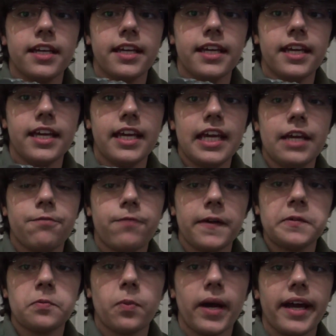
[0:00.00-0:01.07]
E
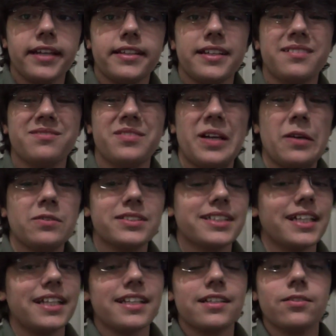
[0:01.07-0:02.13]
Fright Rider é um
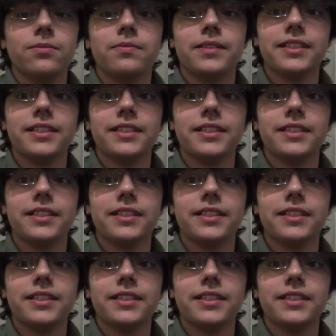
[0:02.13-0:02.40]
escaleno que eu